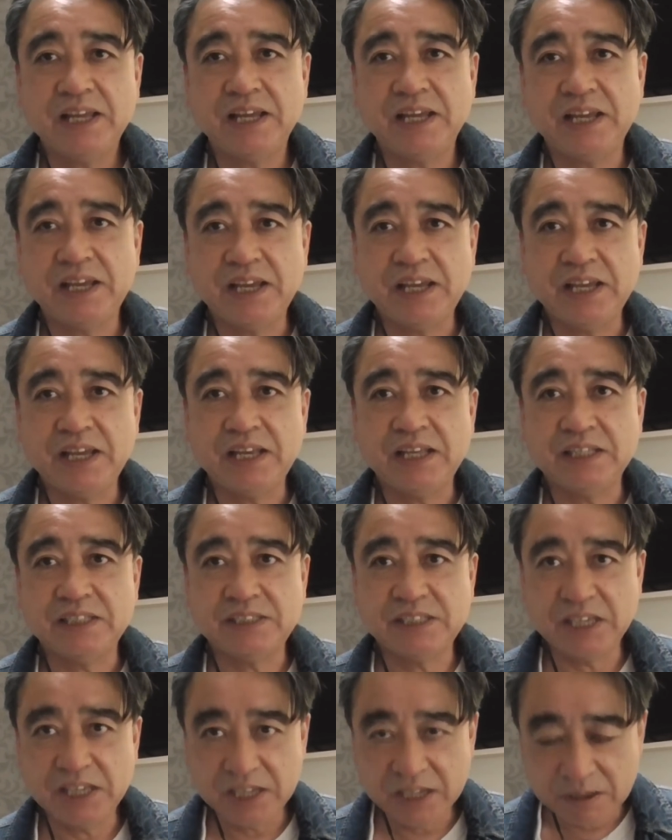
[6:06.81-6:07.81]

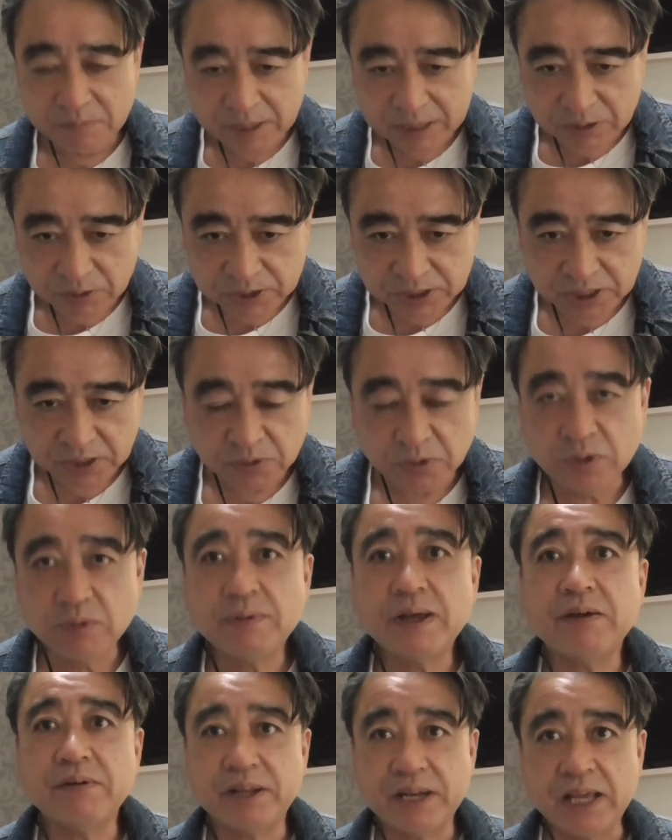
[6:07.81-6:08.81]
えー、ぜひ頑張ってほしい、この
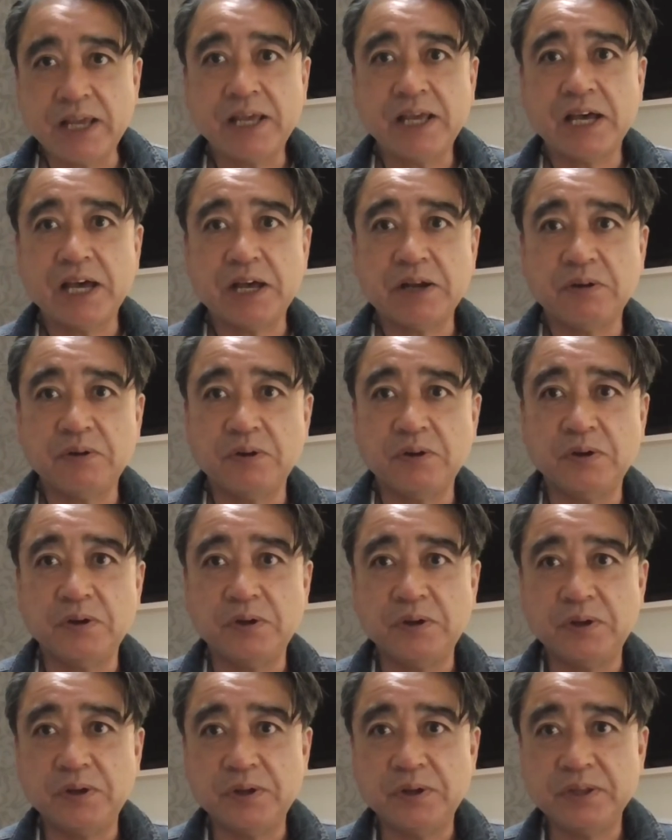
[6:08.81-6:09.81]
前はね、あ
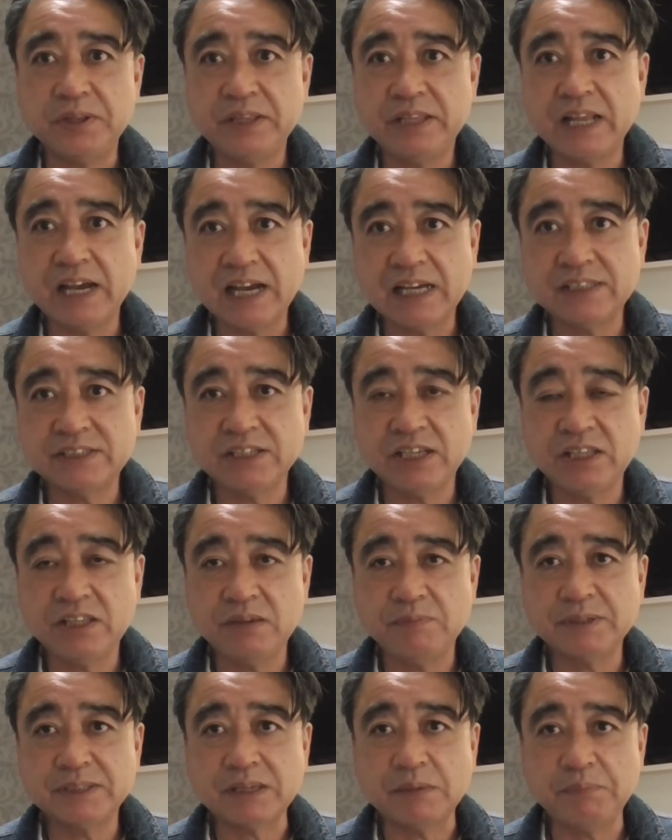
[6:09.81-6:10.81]
の中継ぎと
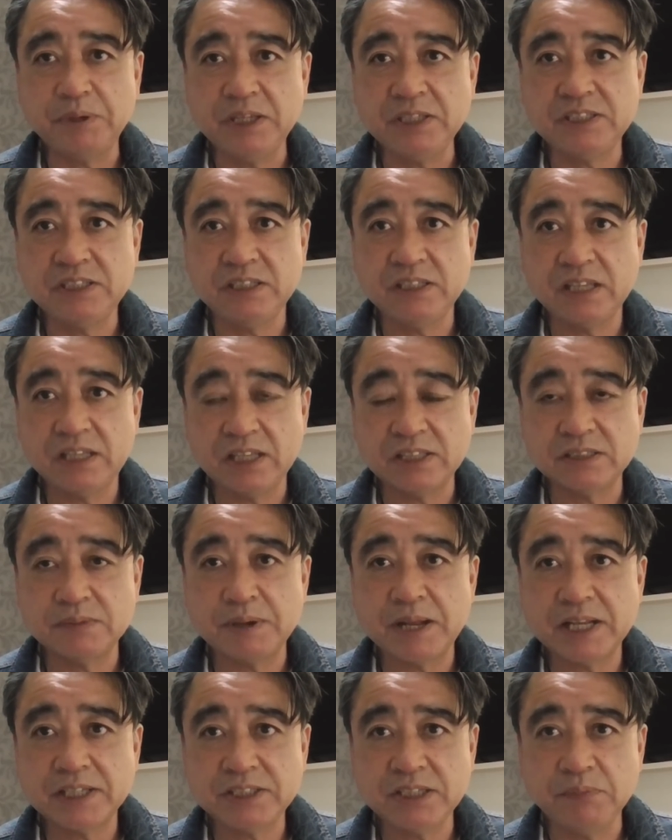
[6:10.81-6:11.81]
いいますか、ピンチに出て素
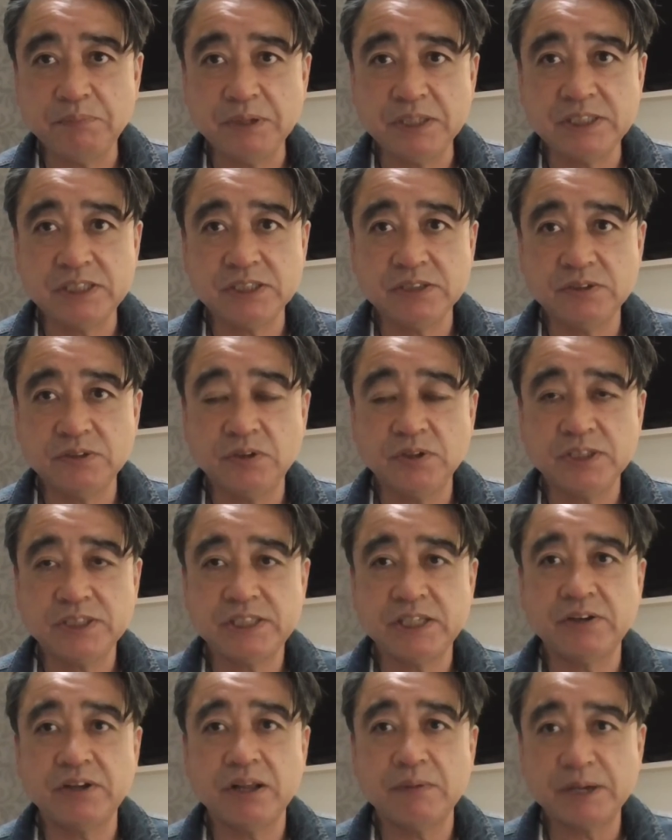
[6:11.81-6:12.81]
晴らしいピッチングをし
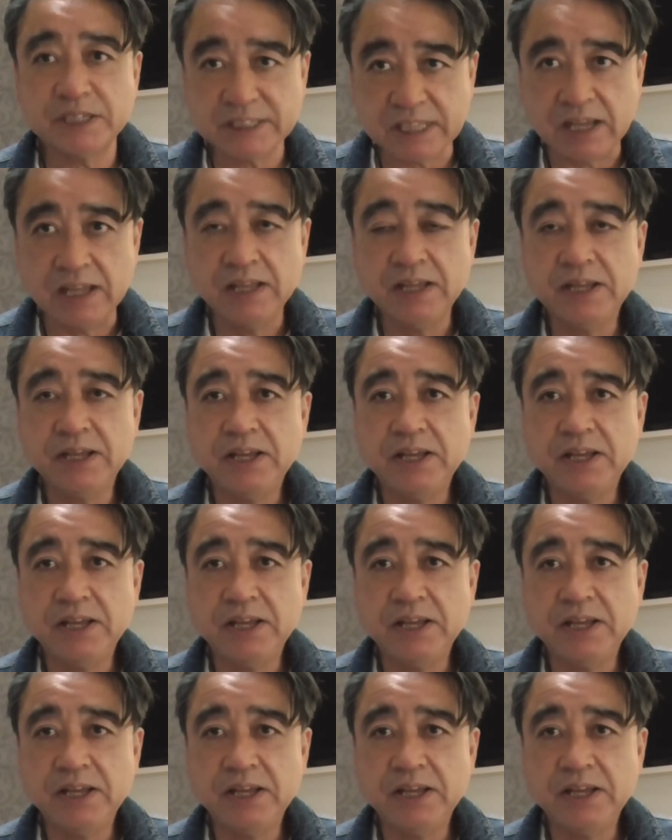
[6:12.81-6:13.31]
てくれました、